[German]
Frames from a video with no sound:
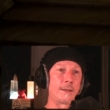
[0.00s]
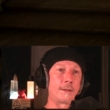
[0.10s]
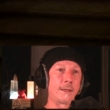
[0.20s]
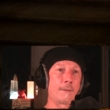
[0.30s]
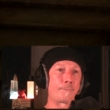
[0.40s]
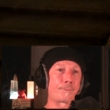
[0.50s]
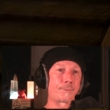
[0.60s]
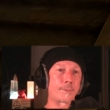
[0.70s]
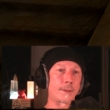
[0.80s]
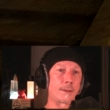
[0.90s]
Ja,
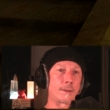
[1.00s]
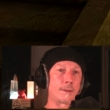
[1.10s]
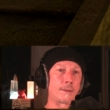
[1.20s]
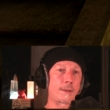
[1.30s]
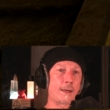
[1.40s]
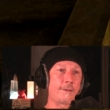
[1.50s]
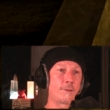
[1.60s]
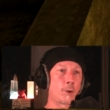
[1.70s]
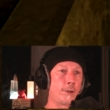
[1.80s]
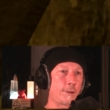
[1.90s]
da ist
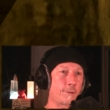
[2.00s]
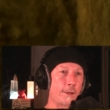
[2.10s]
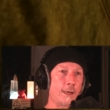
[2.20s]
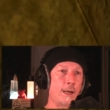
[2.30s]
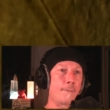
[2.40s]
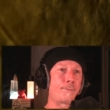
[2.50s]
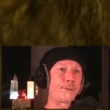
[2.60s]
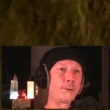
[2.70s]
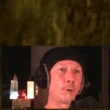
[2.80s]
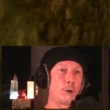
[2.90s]
noch nicht
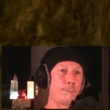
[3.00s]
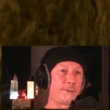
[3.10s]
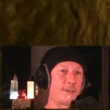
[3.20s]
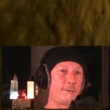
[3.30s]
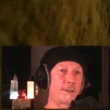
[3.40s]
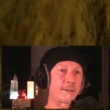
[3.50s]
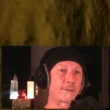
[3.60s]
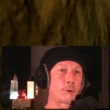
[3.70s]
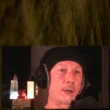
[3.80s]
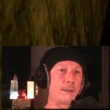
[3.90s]
Feierabend. Die Gräume sehen wir
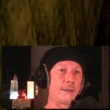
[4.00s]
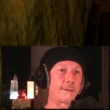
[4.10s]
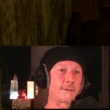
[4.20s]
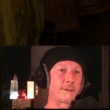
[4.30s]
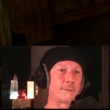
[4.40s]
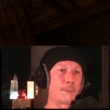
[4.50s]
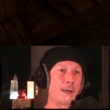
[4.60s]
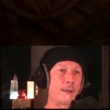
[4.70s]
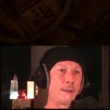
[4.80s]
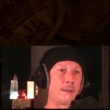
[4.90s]
jetzt noch ein letztes
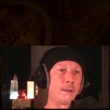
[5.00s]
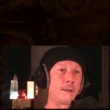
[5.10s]
Mal.